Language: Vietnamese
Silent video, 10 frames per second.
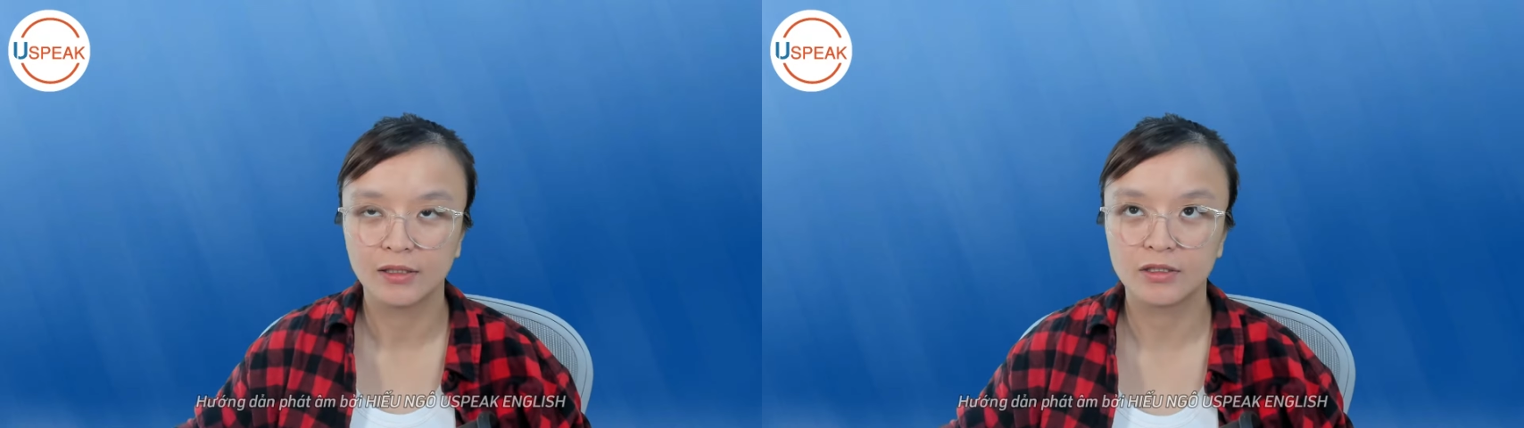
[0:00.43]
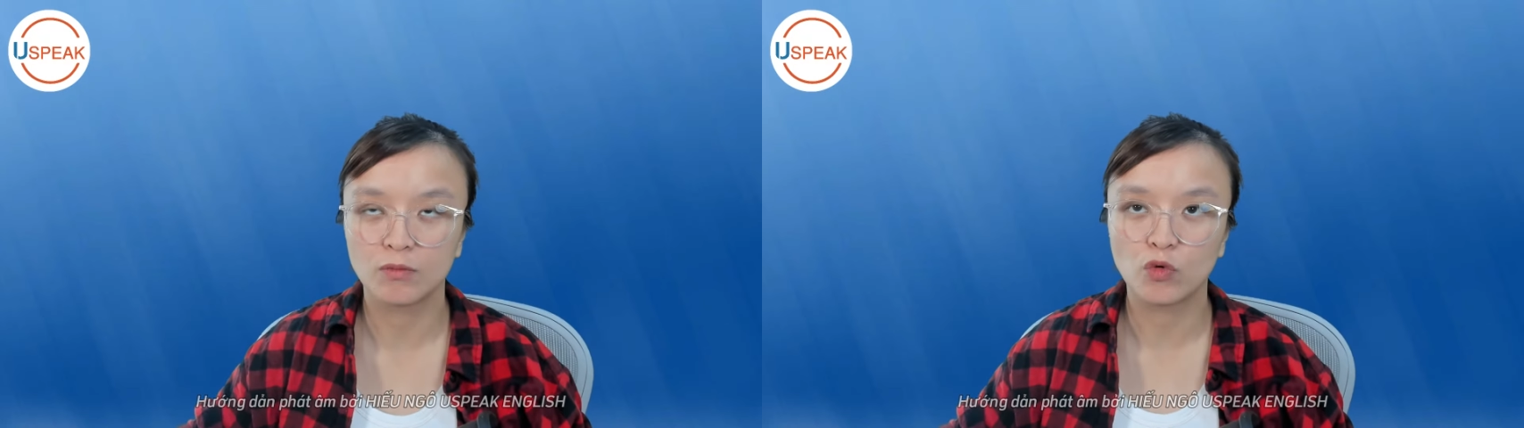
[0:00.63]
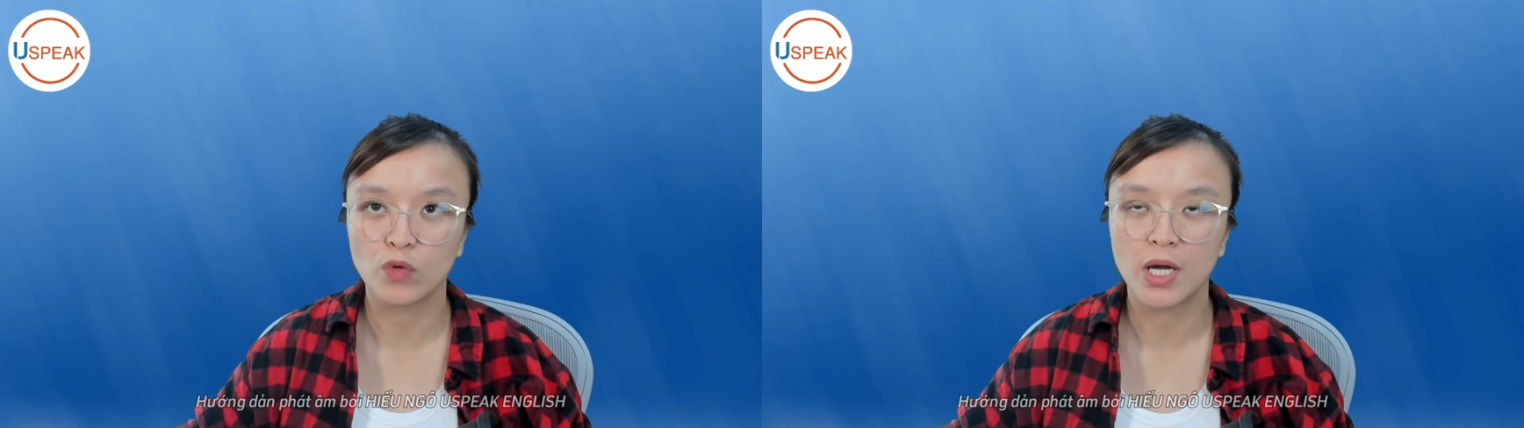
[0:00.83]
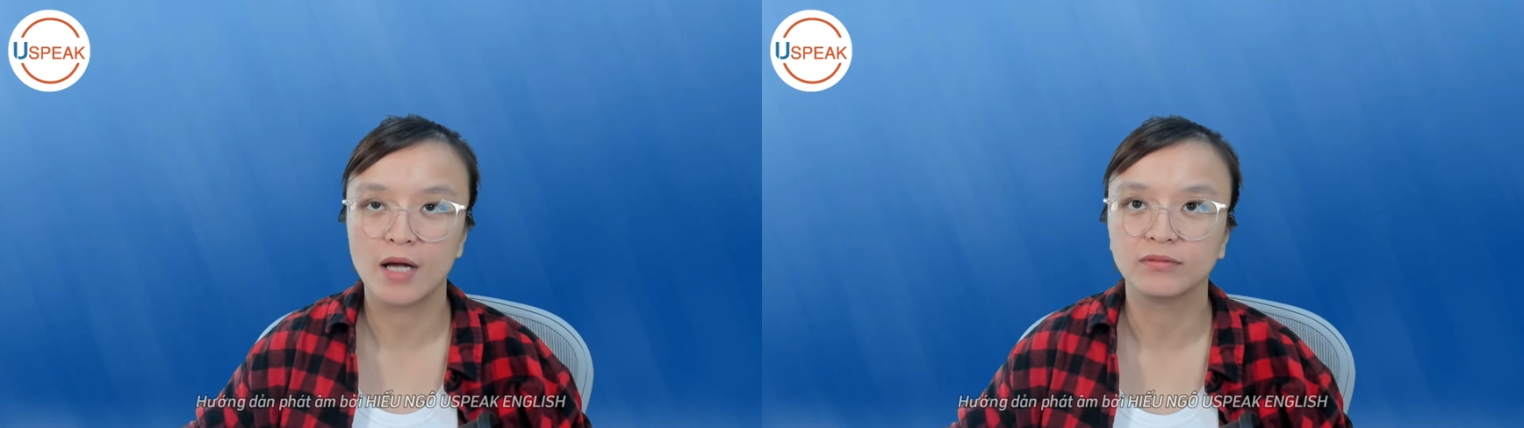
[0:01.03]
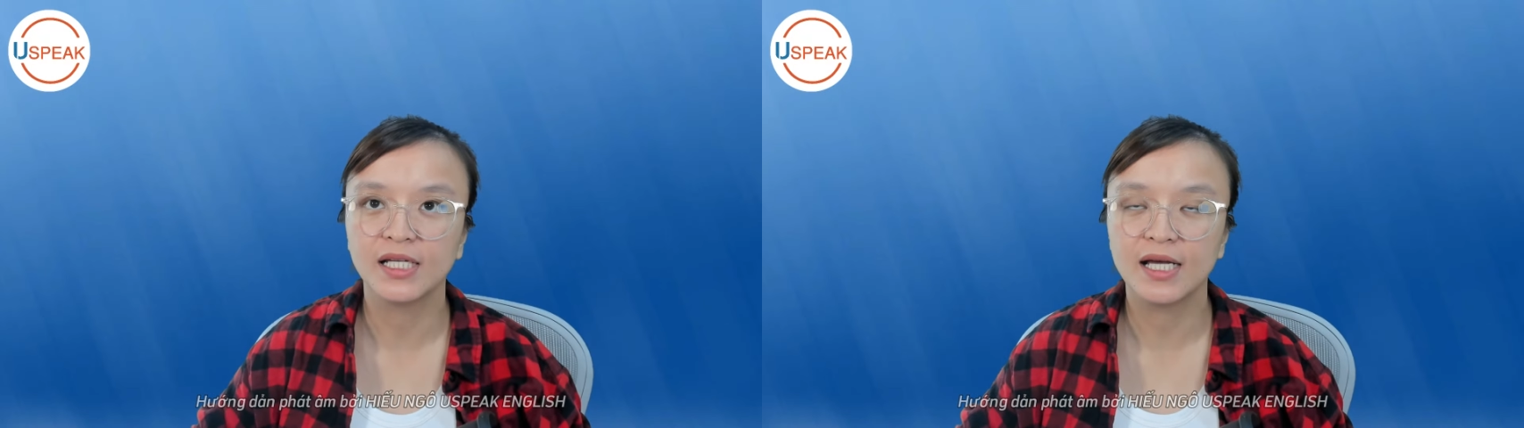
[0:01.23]
trong cuộc đời
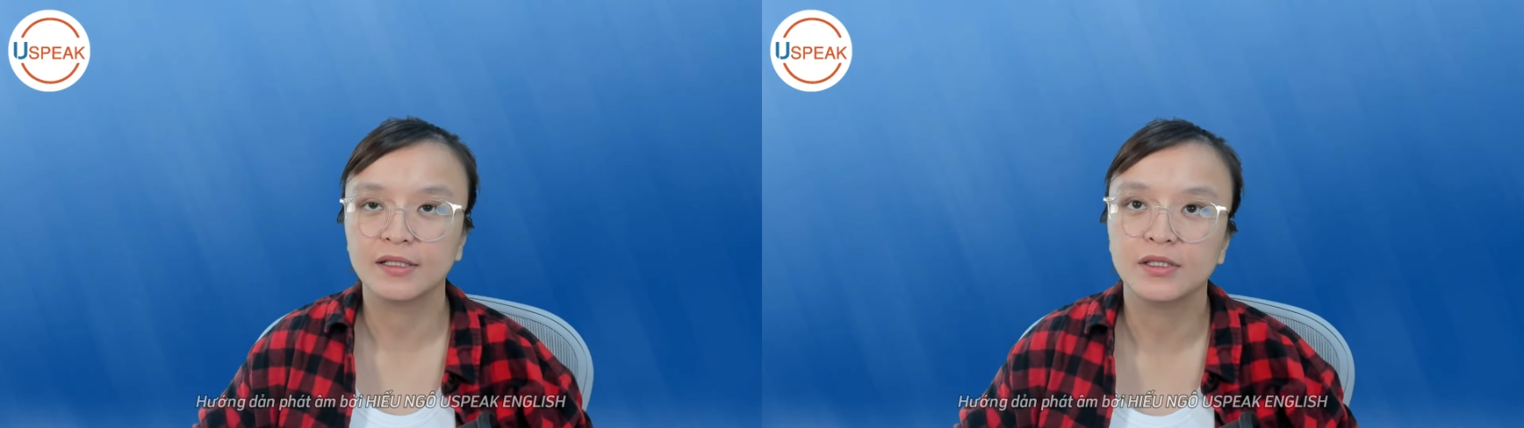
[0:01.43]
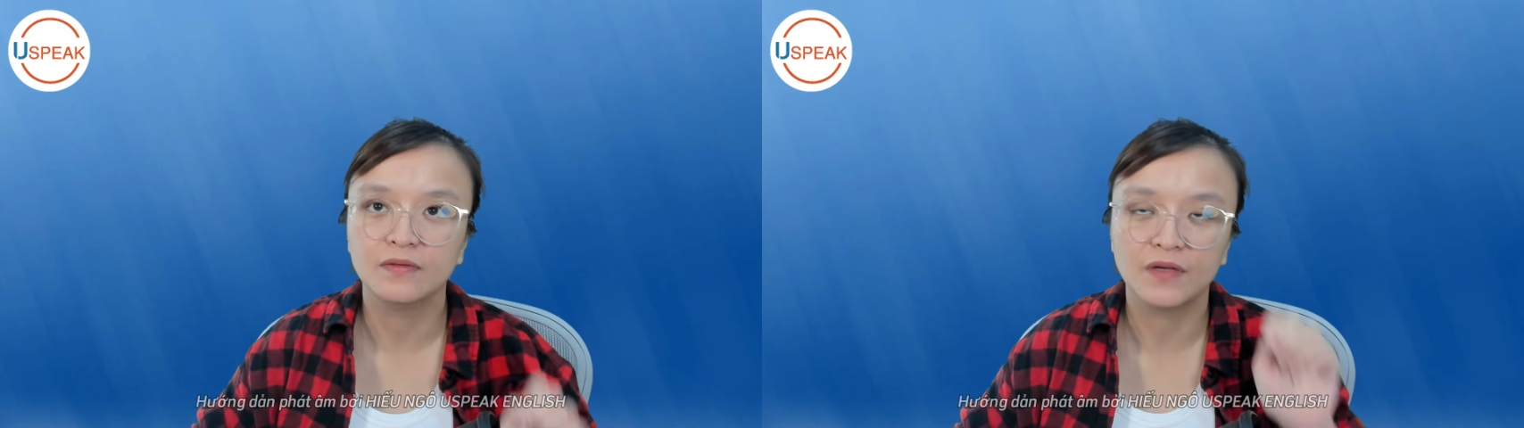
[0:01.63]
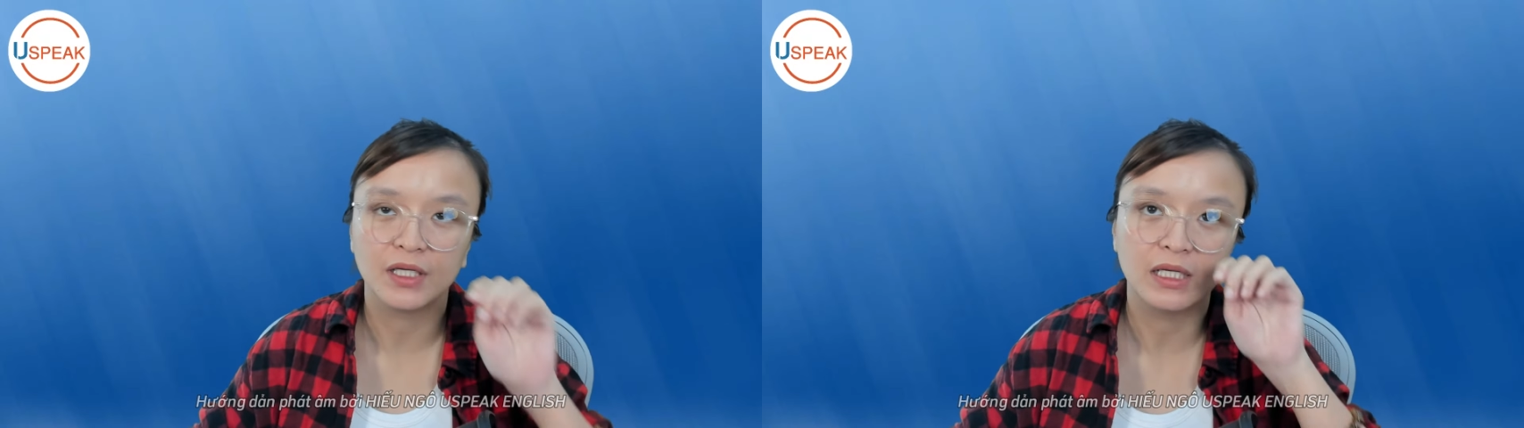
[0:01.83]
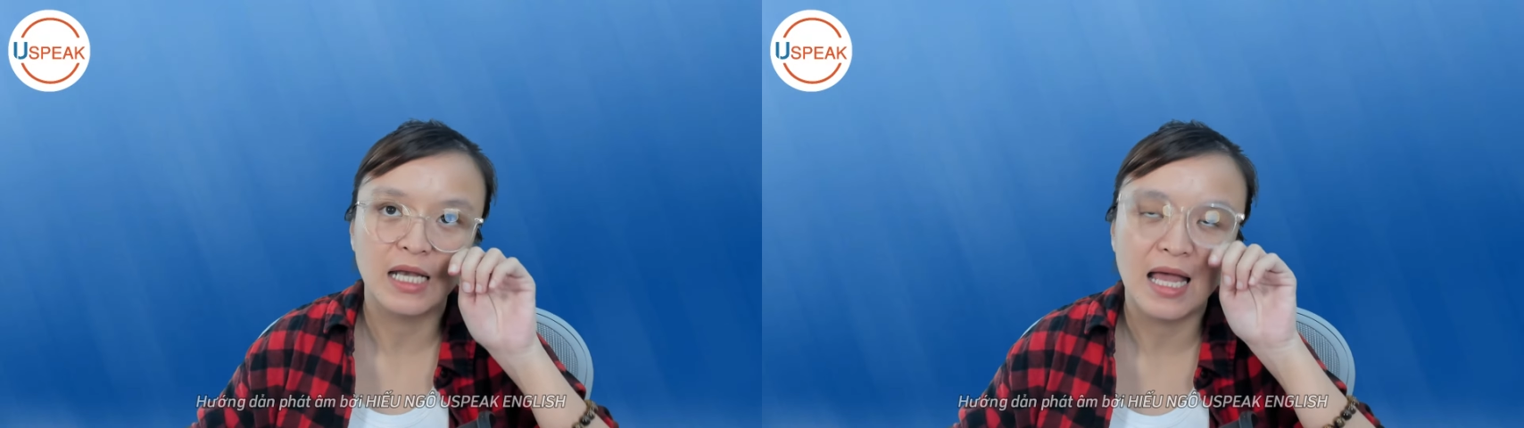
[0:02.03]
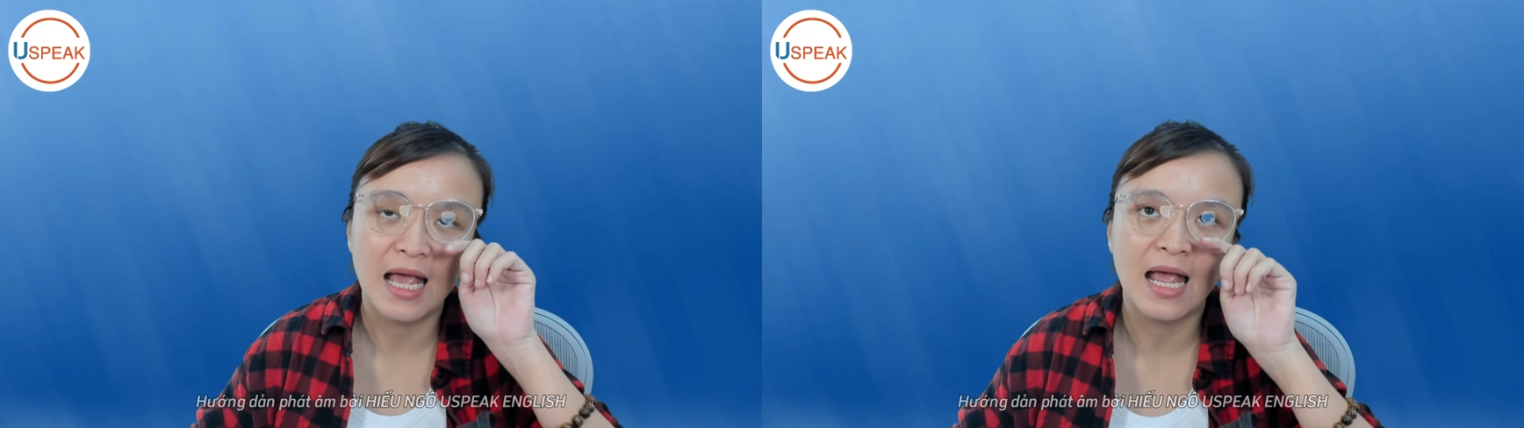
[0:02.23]
học tiếng Anh như vậy
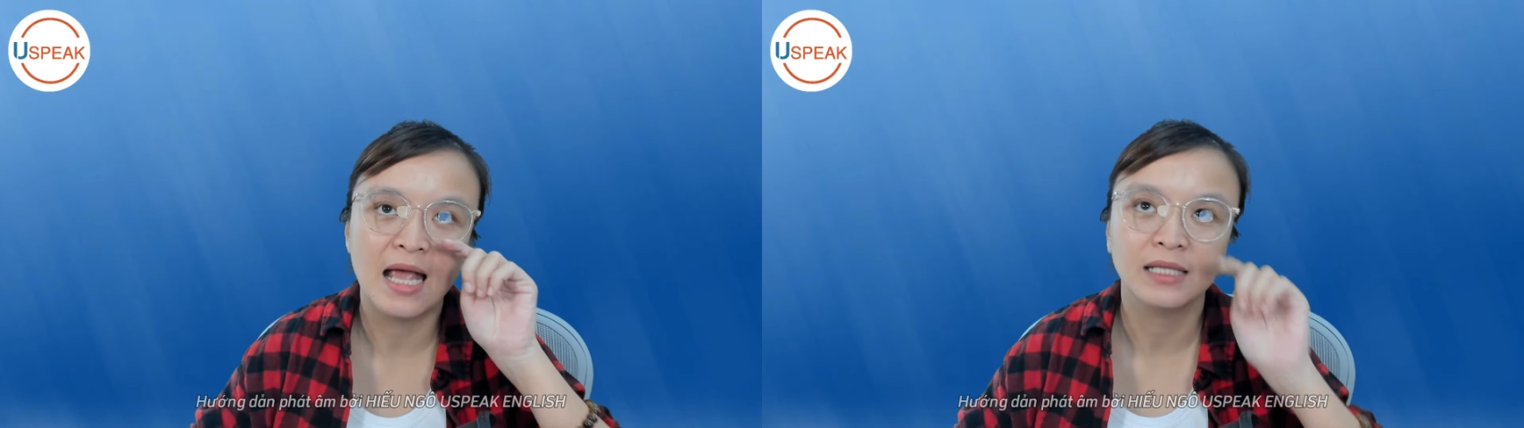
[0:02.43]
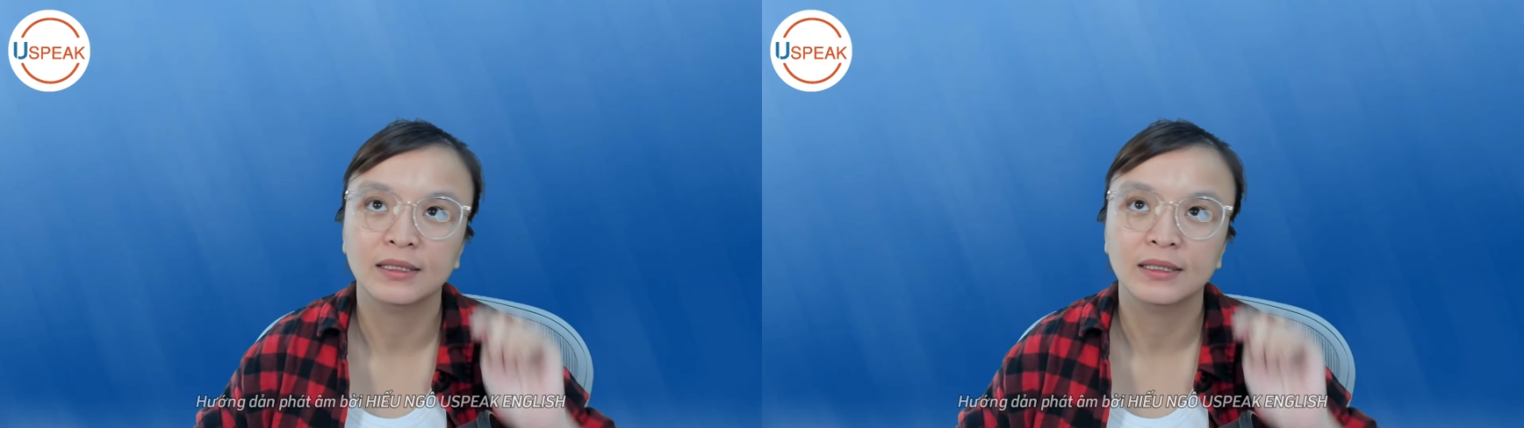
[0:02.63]
là